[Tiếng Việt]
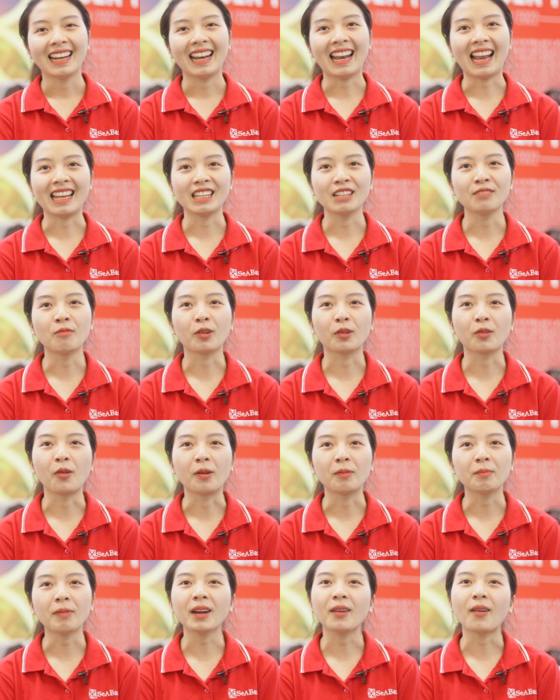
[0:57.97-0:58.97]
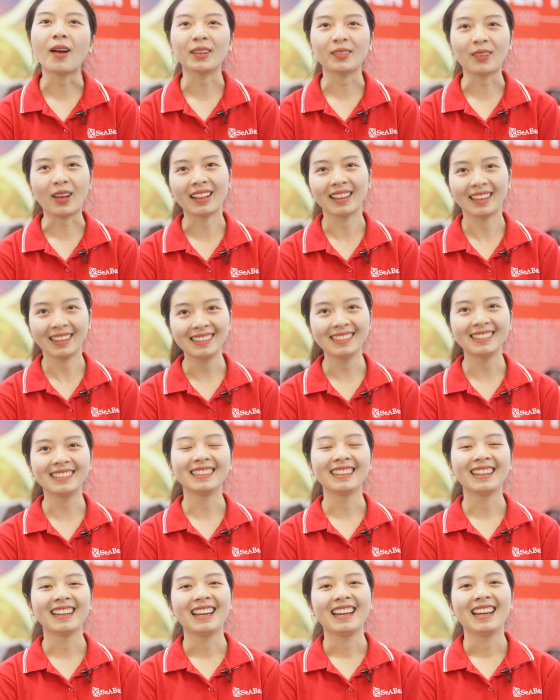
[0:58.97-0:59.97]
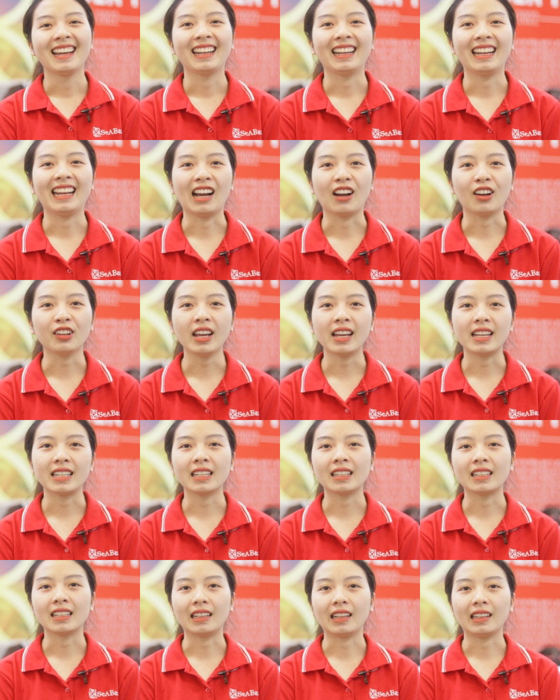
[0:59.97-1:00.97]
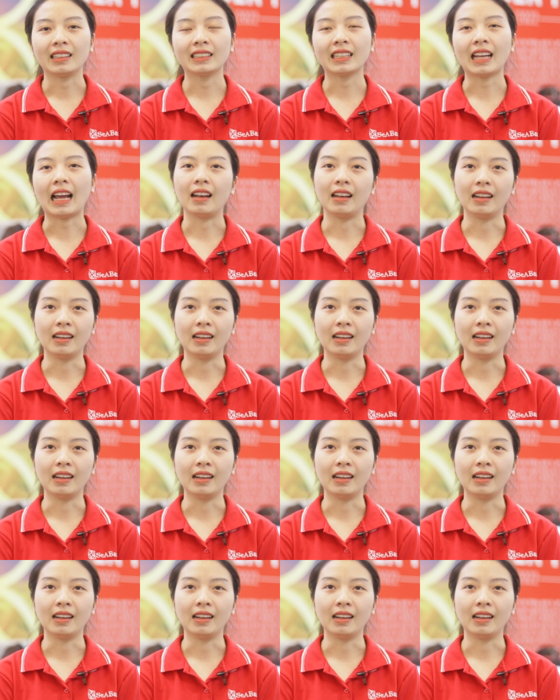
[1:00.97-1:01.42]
là như một cuốn bách khoa toàn thư để có thể ờ, trả